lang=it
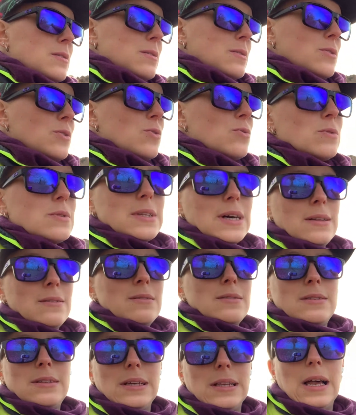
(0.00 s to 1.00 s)
con
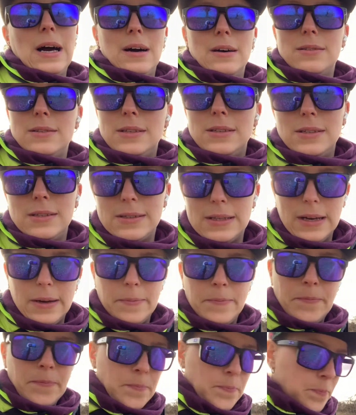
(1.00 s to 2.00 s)
tanti lati di te.
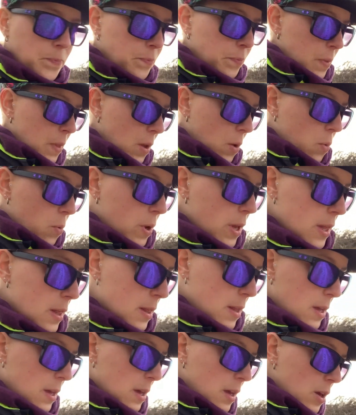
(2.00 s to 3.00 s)

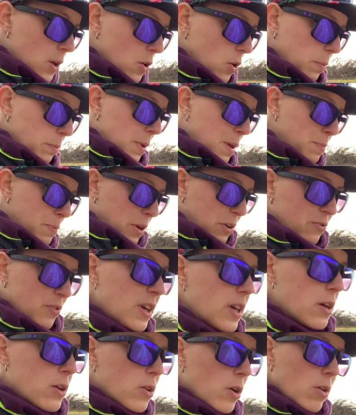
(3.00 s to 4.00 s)
Quindi io mi
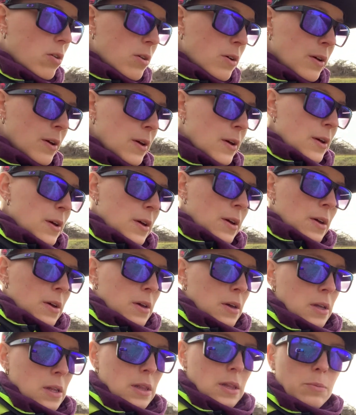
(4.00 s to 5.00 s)
prefiggo
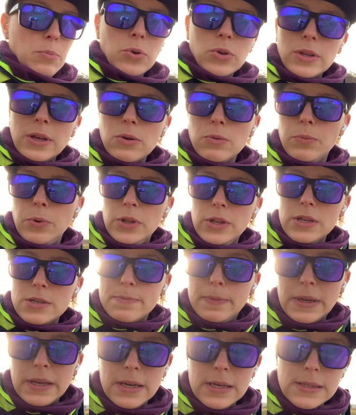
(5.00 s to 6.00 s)
di portare un po' di
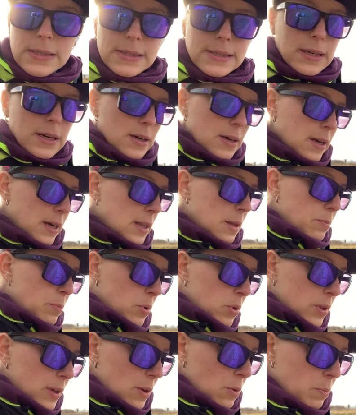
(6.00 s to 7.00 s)
esperienza e di
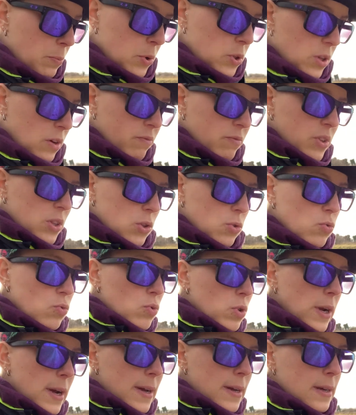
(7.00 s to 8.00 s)
portare un po' di
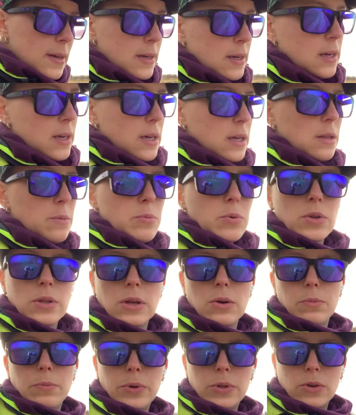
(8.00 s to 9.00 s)
avventure e di portare
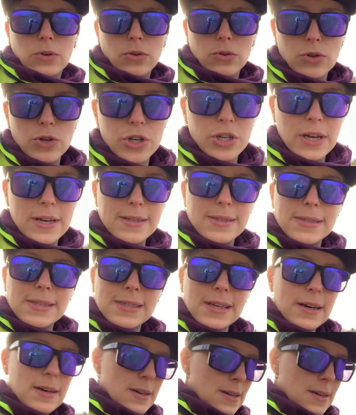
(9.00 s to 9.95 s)
un po' di conoscenza